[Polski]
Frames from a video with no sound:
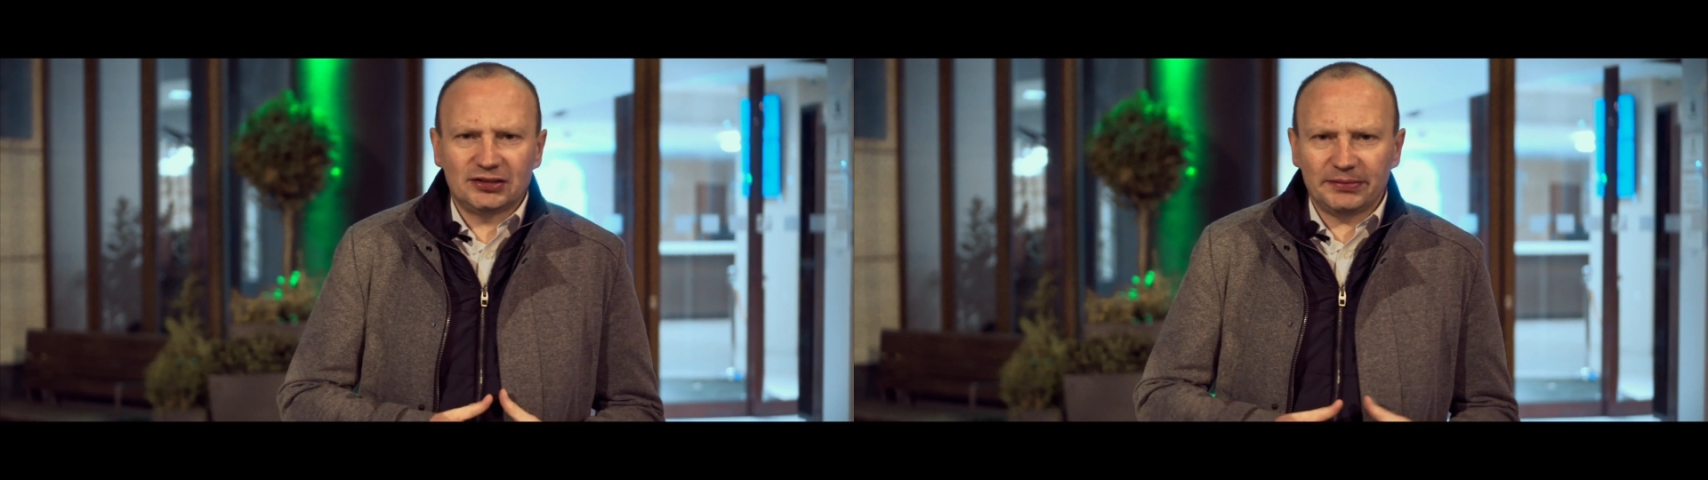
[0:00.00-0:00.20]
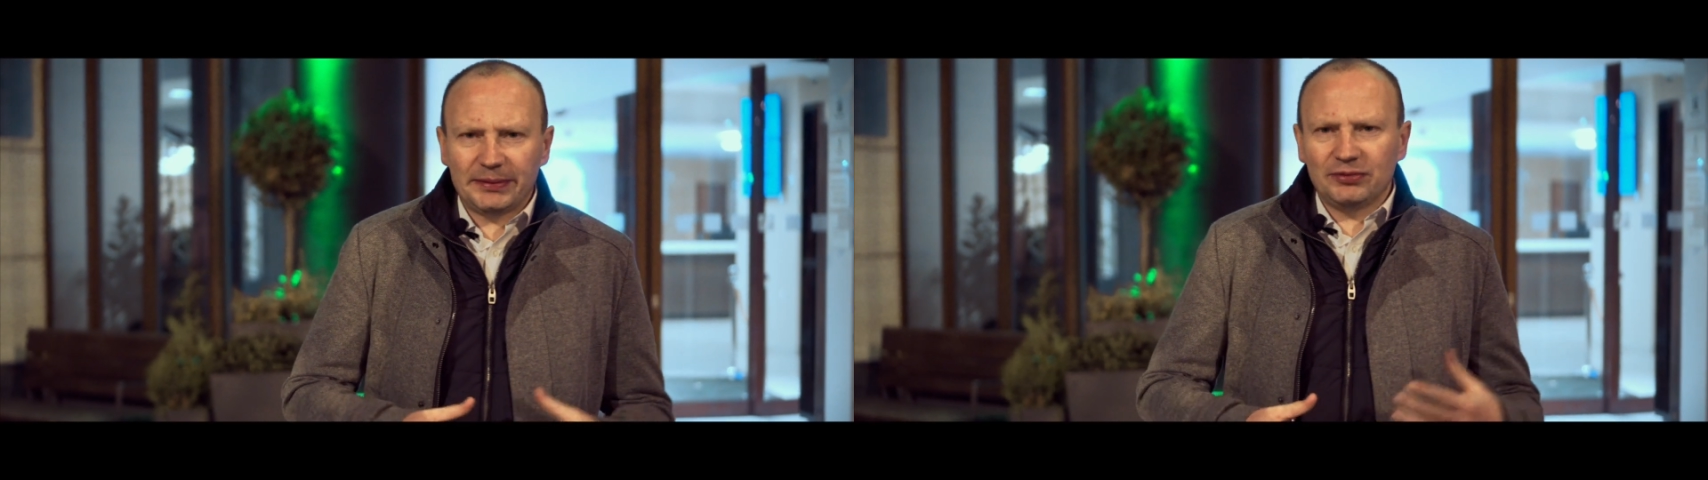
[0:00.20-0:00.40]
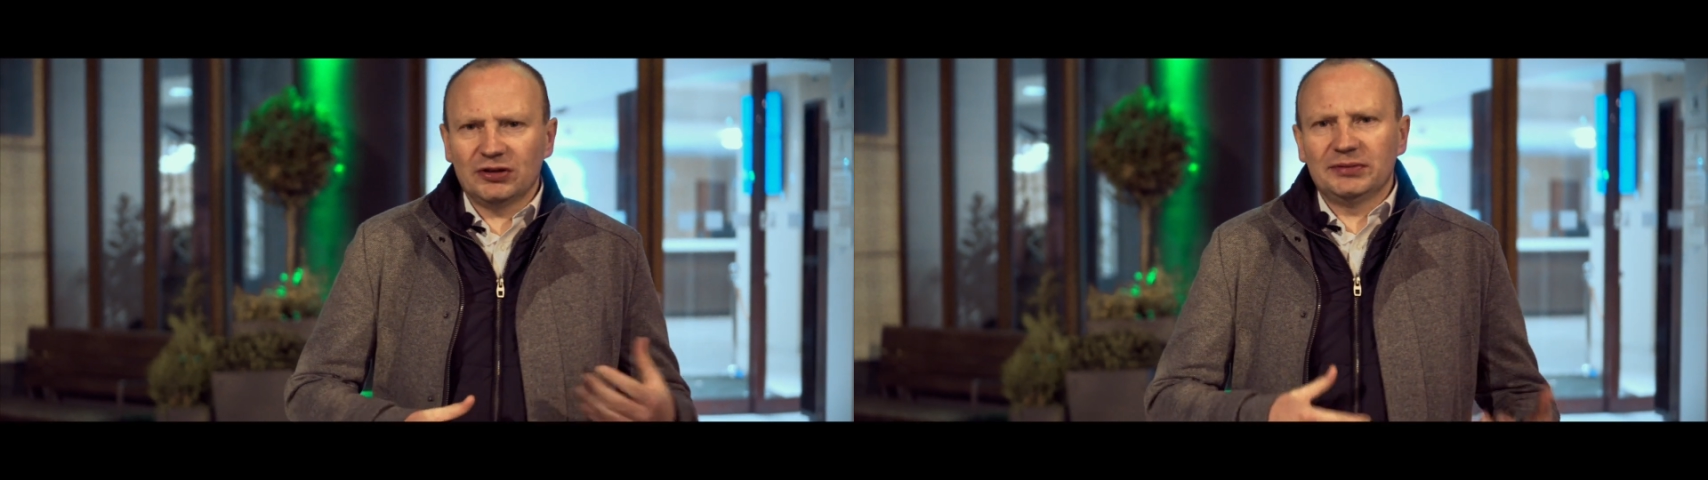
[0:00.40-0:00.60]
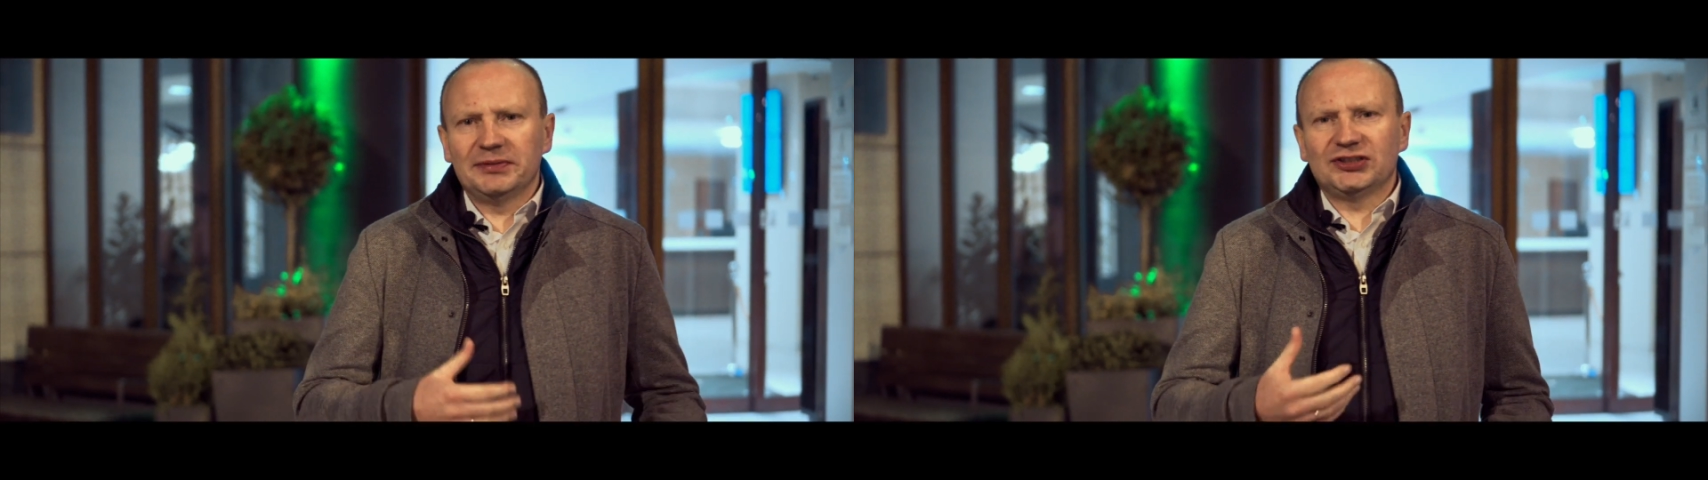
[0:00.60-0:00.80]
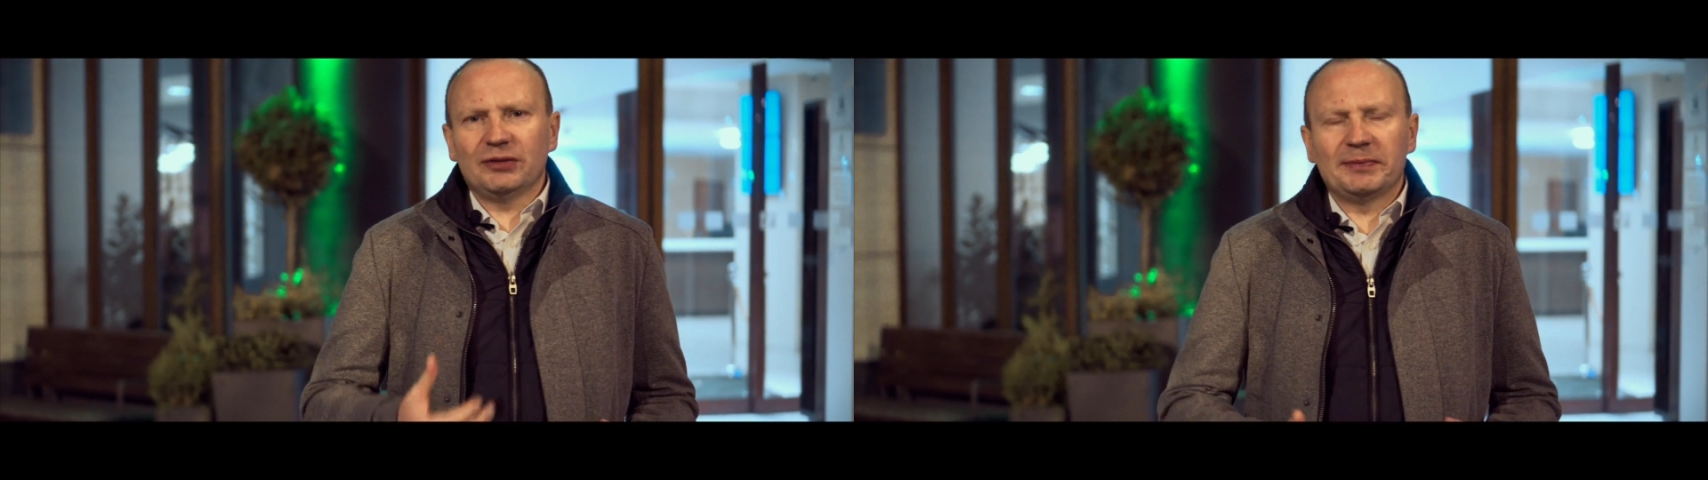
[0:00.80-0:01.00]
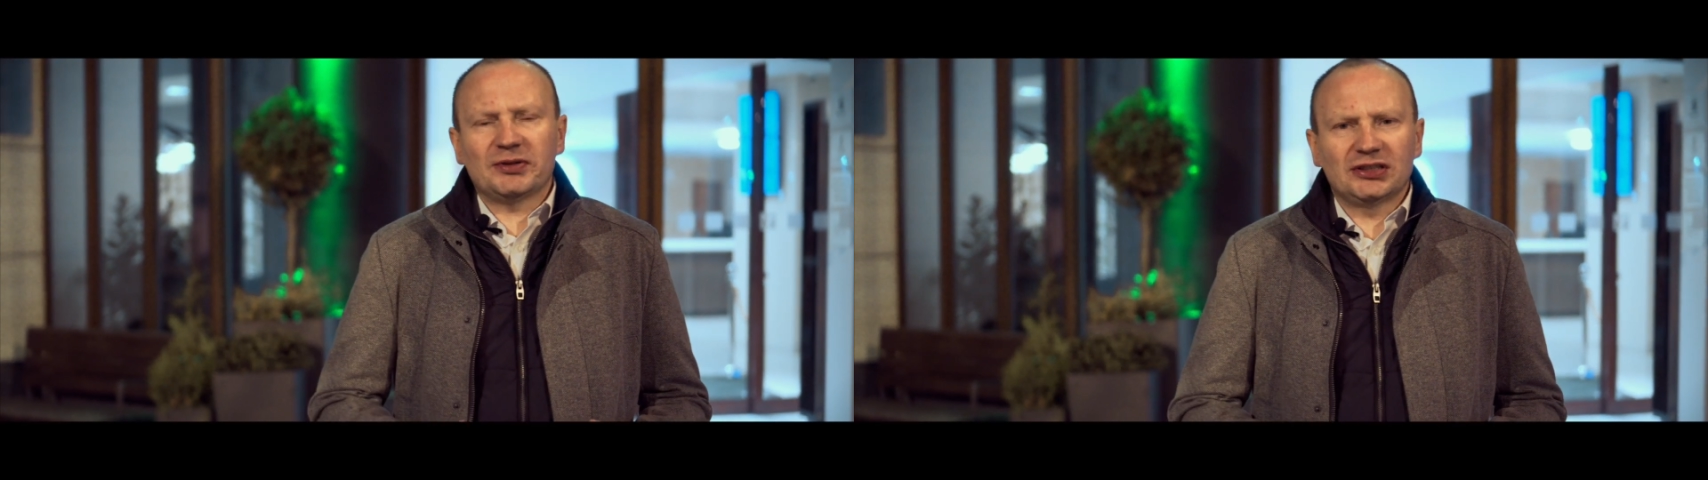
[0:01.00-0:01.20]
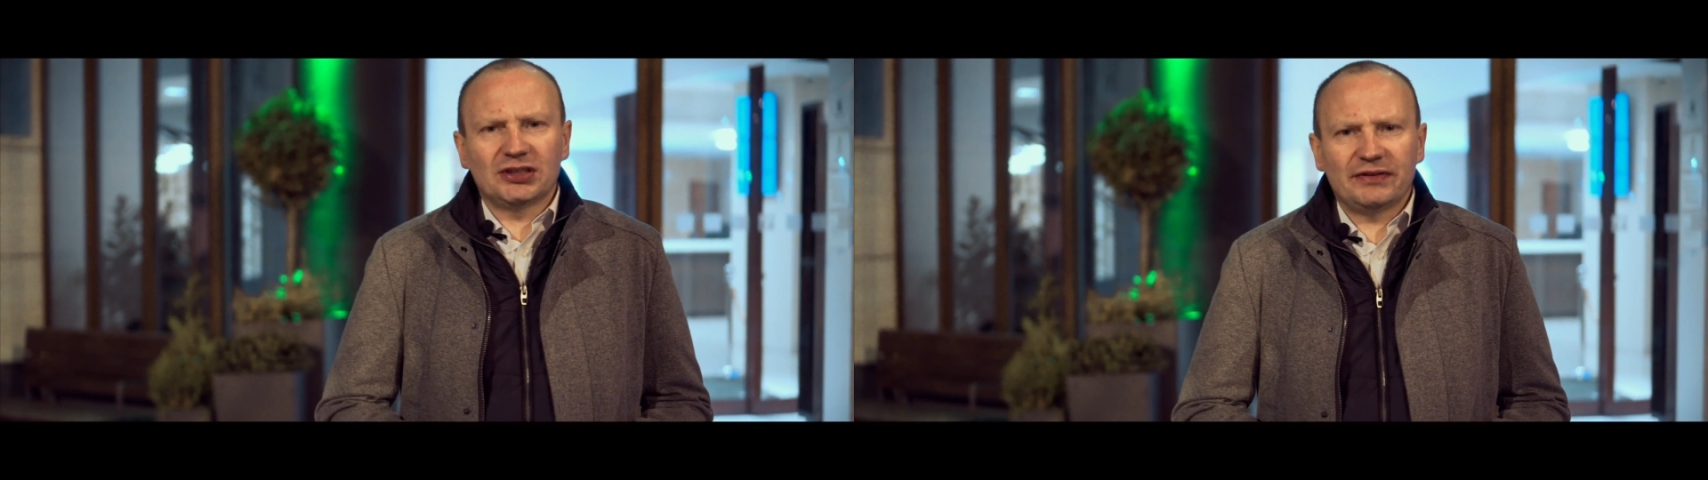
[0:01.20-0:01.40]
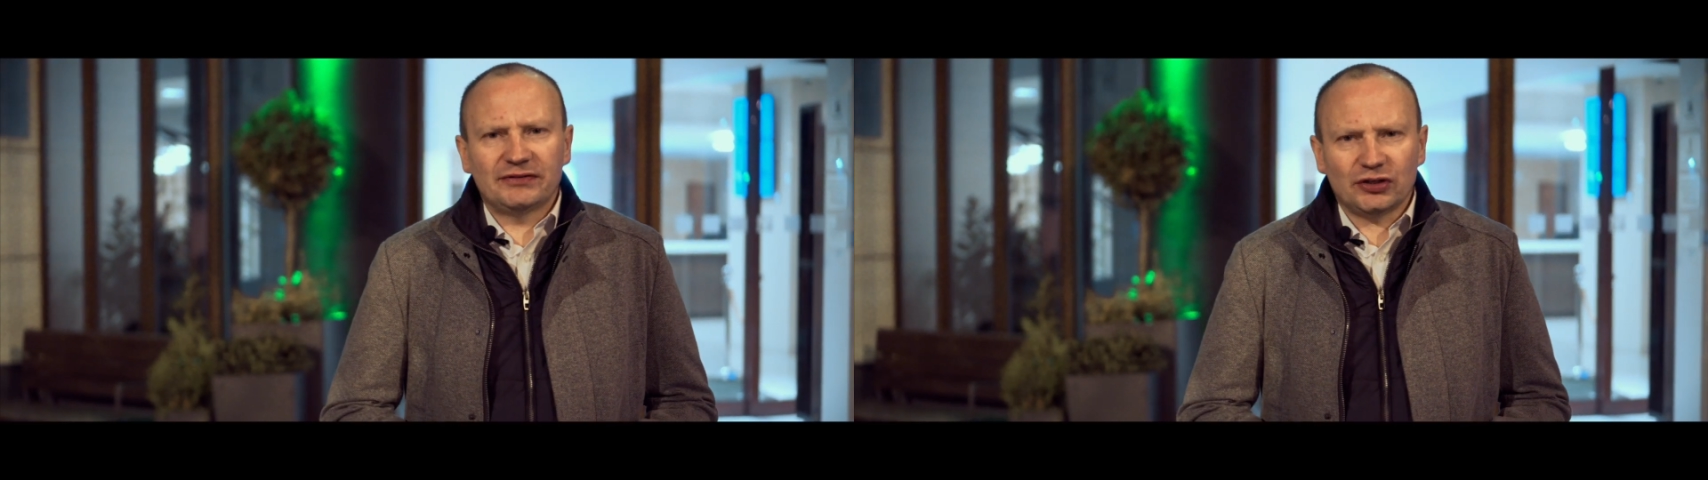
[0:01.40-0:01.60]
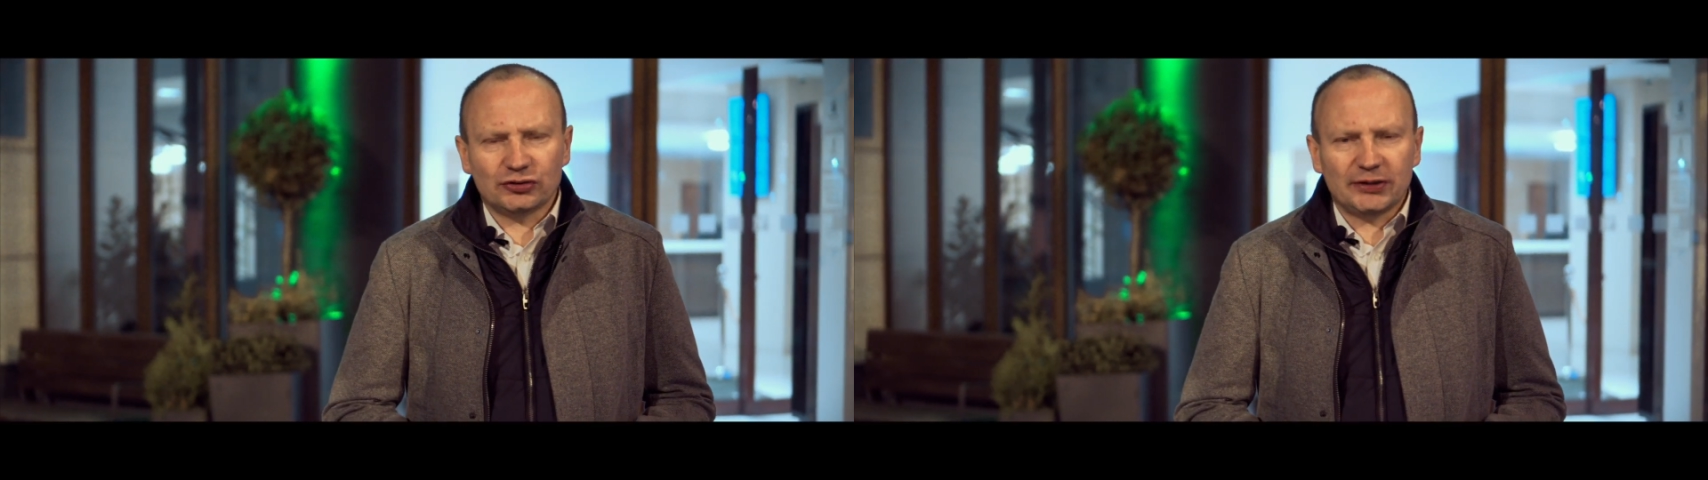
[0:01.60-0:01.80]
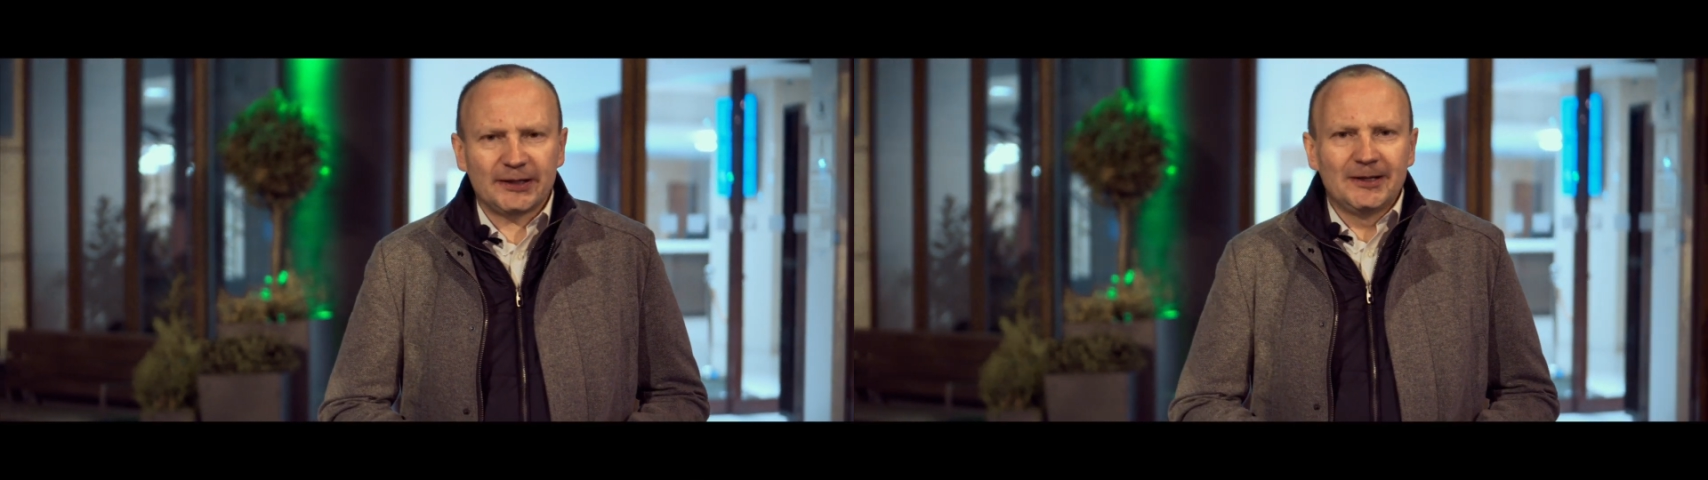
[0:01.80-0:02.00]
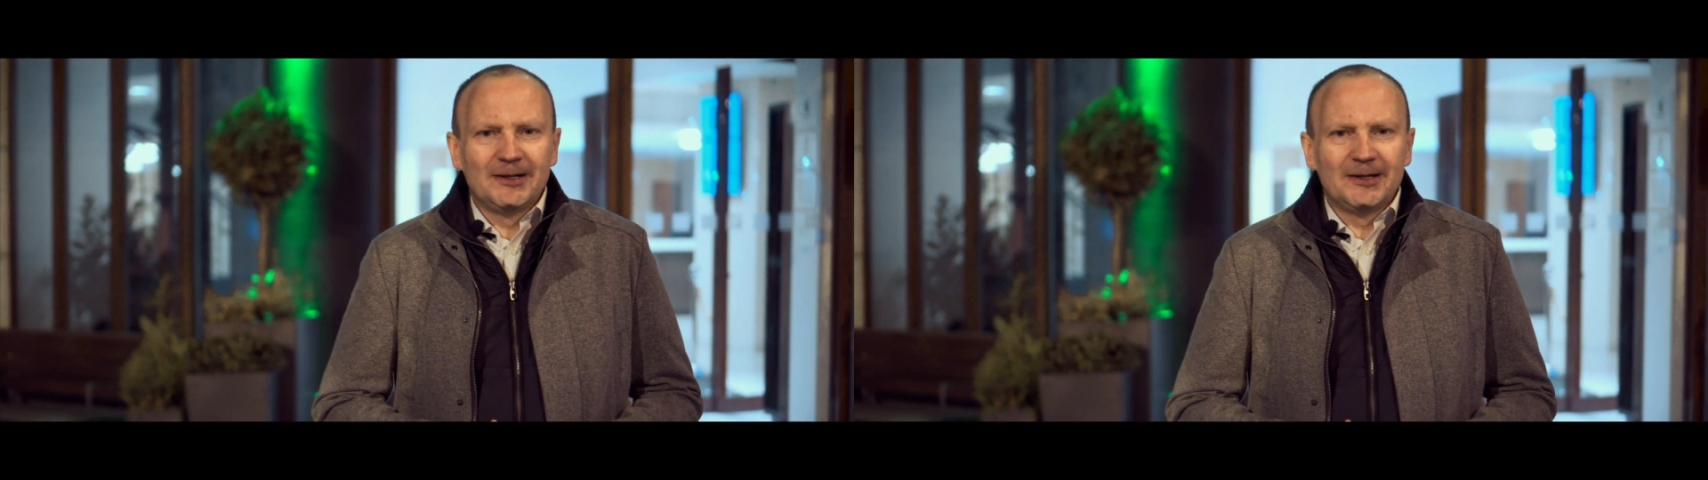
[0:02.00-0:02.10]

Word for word: co by było, gdyby stopy procentowe wzrosły.